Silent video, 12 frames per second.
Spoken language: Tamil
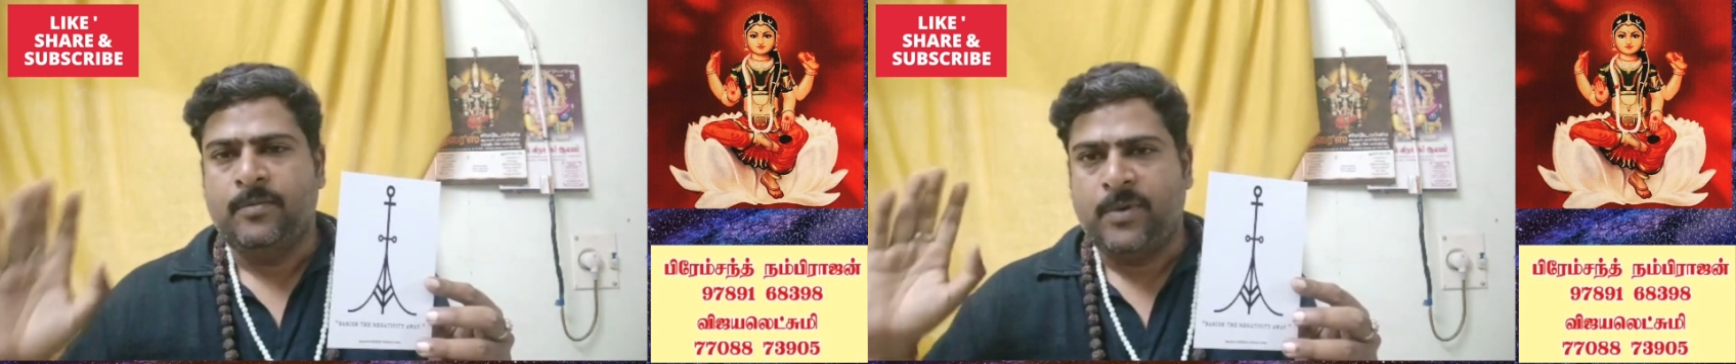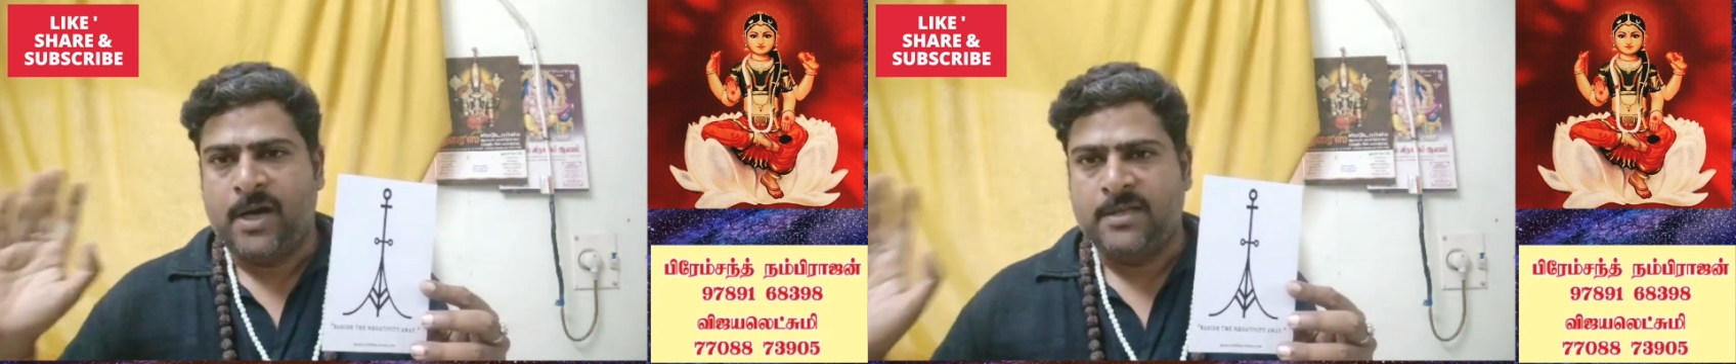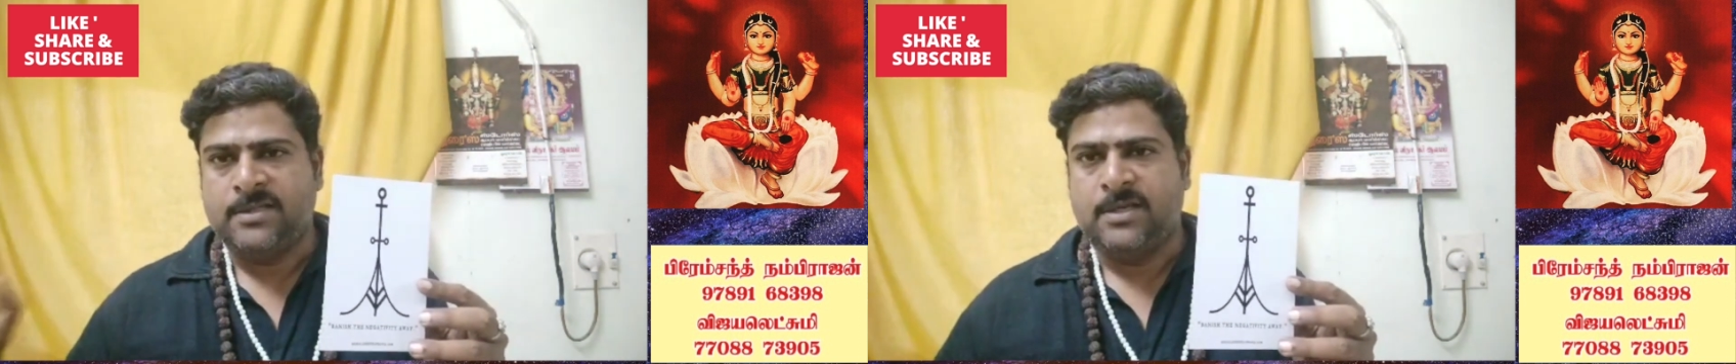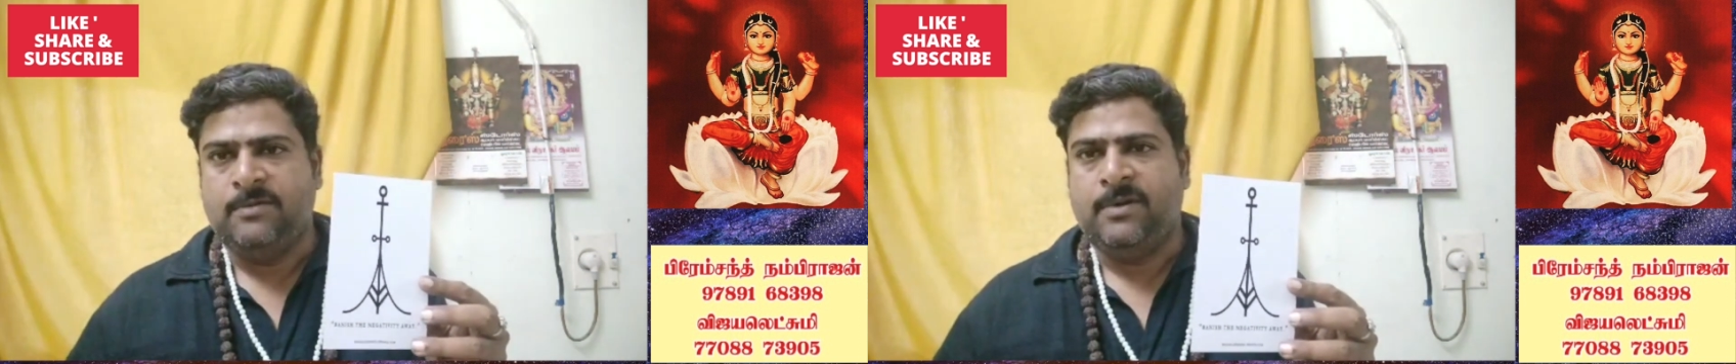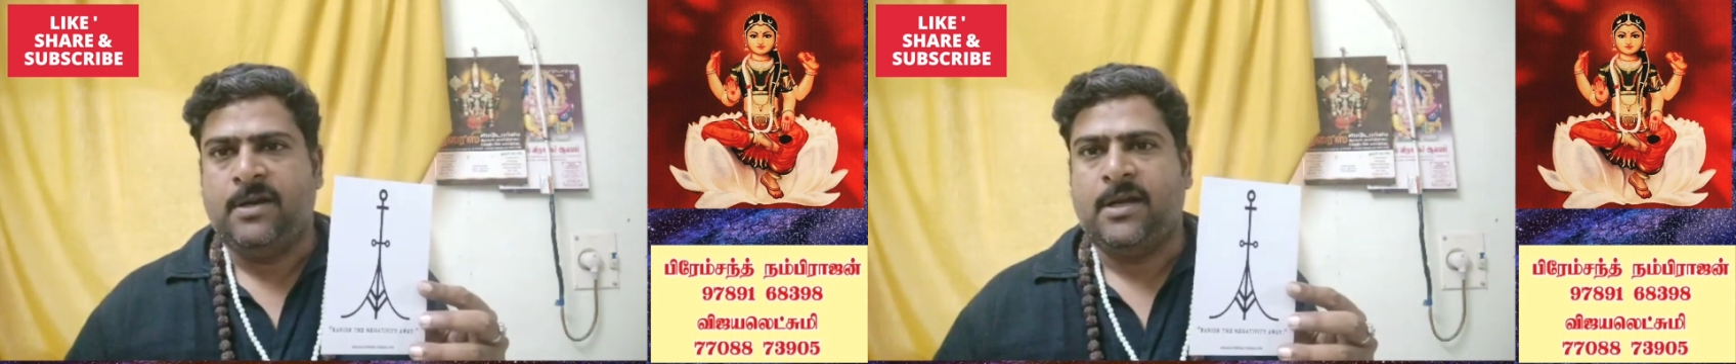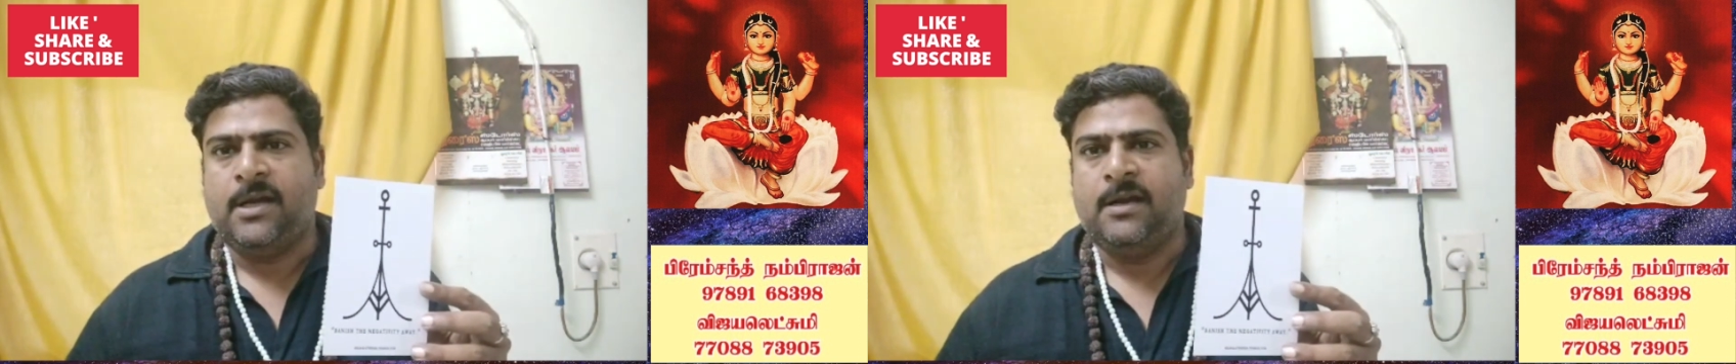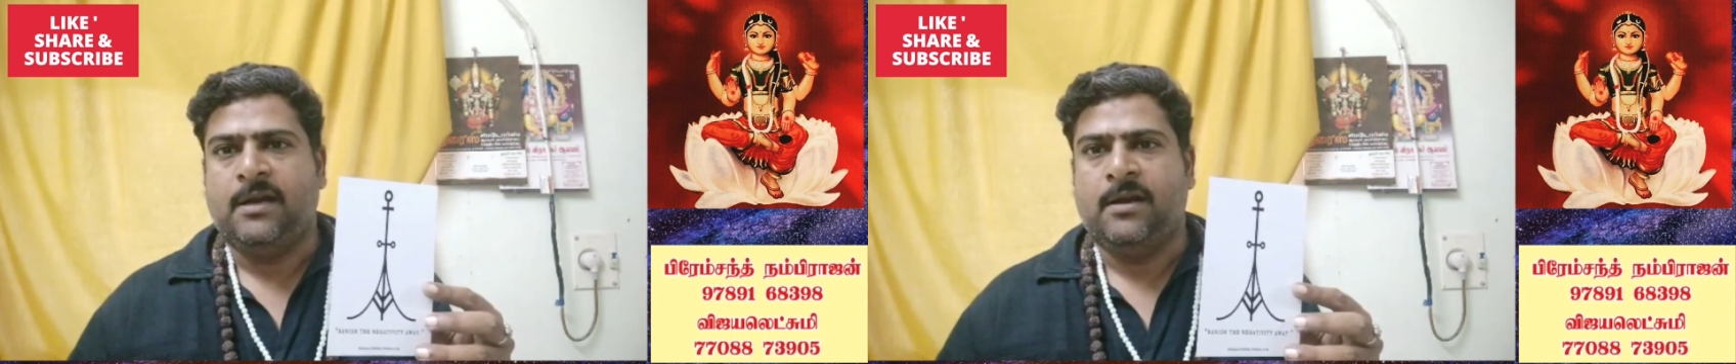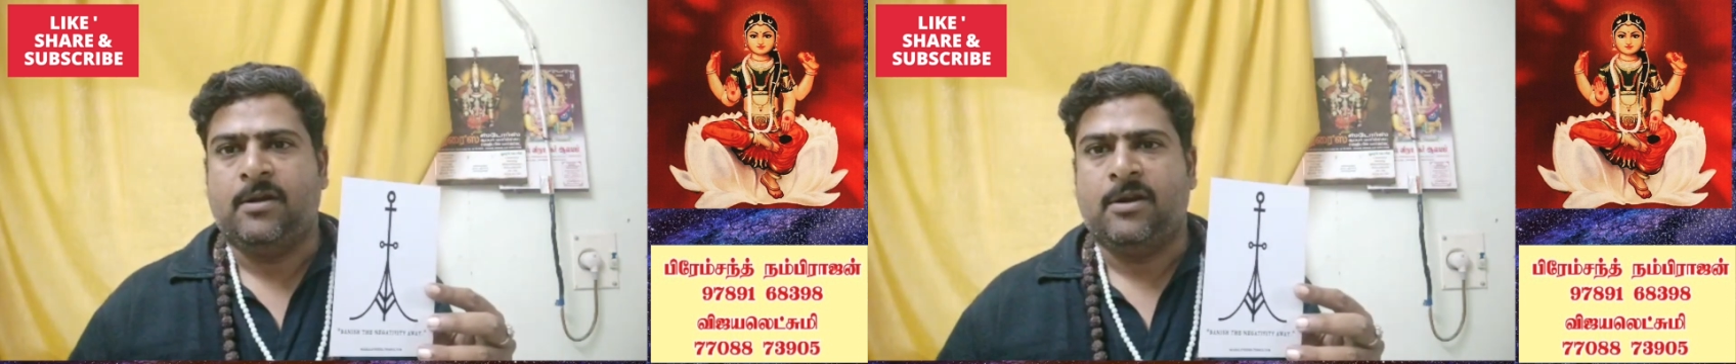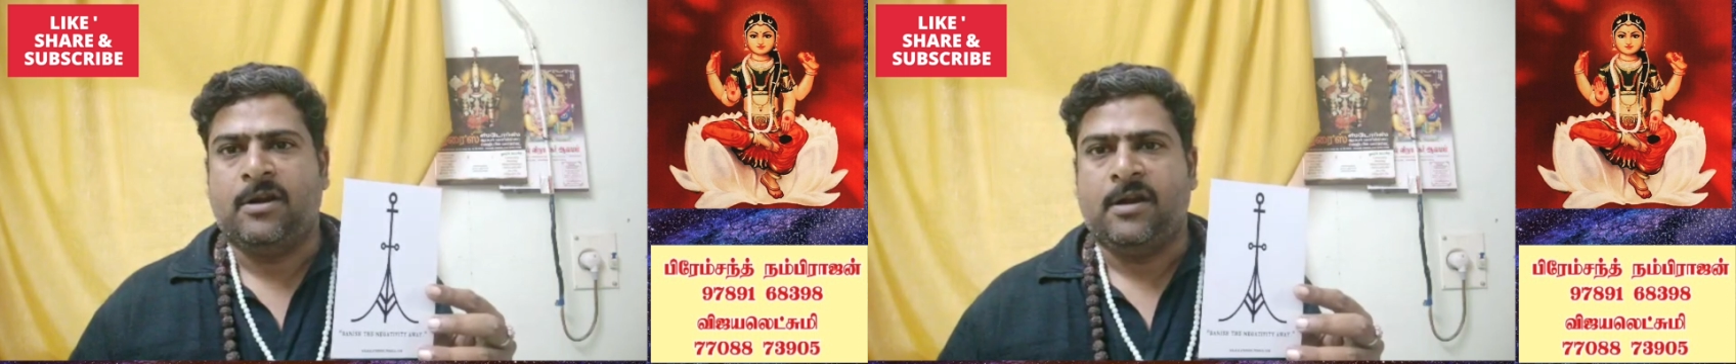பாசிட்டிவான ஆள் இருக்கிற